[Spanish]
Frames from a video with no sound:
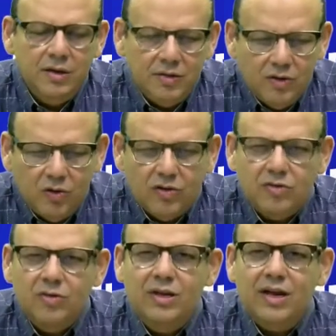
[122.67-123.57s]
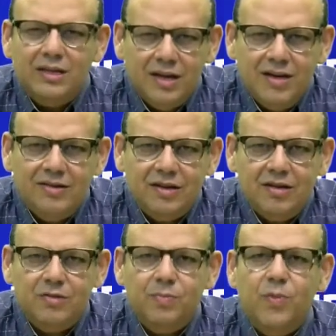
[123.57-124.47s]
sino que son
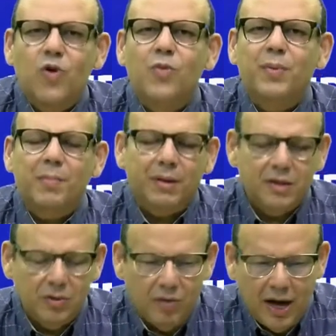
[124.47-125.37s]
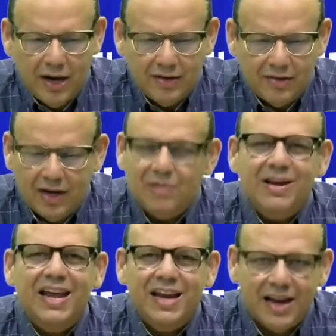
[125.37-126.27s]
directrices propias, particulares a
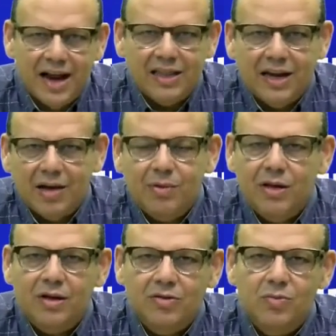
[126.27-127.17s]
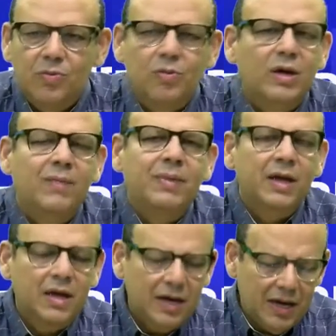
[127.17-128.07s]
nivel general de la administración pública
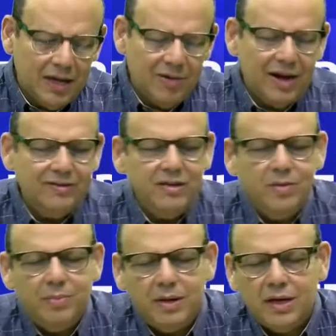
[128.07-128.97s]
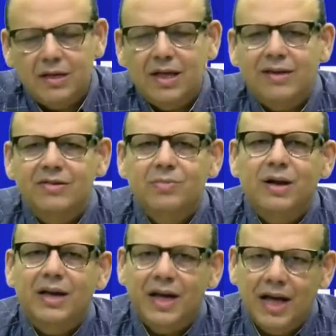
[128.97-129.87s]
que deberán siempre estarse
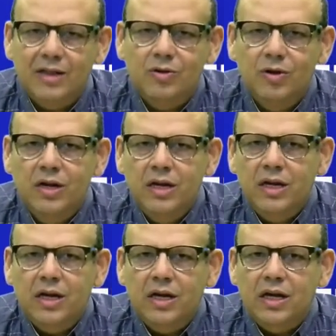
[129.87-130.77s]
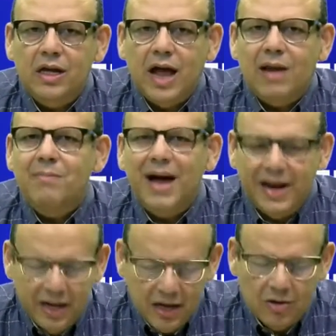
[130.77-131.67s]
manejando eh, al
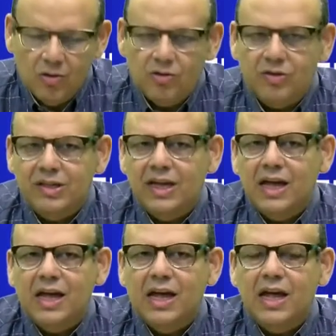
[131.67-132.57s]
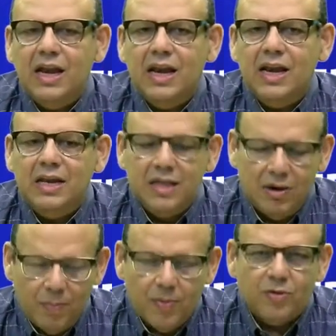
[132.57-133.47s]
margen incluso de,
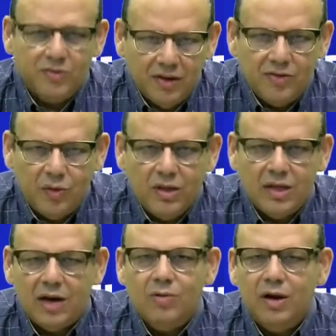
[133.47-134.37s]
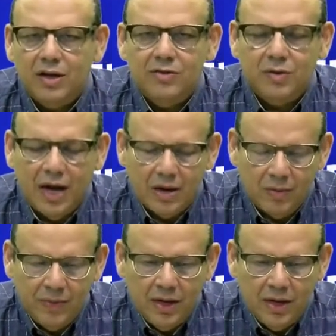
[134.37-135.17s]
de los procesos internos eleccionarios